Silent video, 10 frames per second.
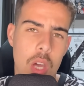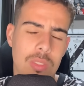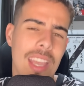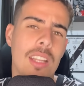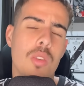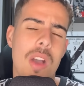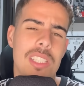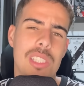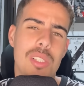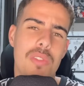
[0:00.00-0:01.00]
técnico
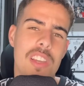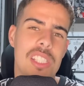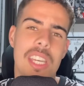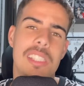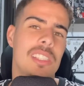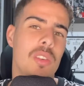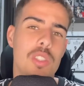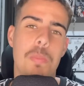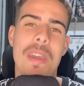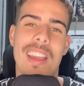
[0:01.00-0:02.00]
argentino fez questão
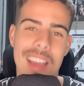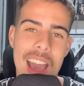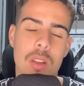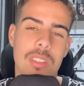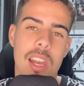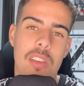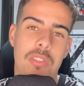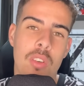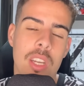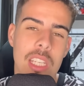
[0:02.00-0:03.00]
de pegar o
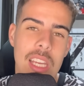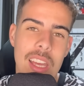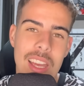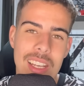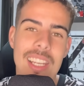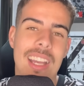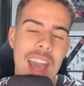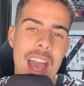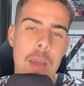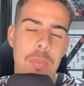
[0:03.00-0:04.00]
telefone,
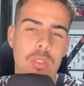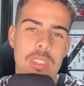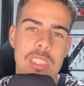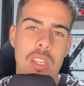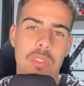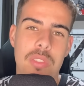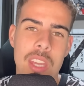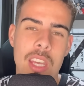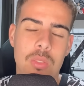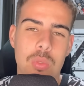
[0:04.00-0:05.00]
ligar para o Luciano
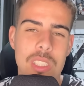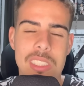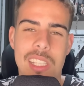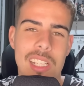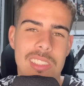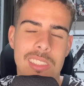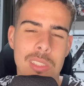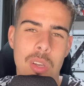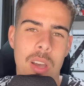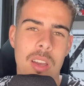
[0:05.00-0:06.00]
Vieto e dizer
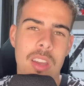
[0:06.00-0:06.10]
assim, ó,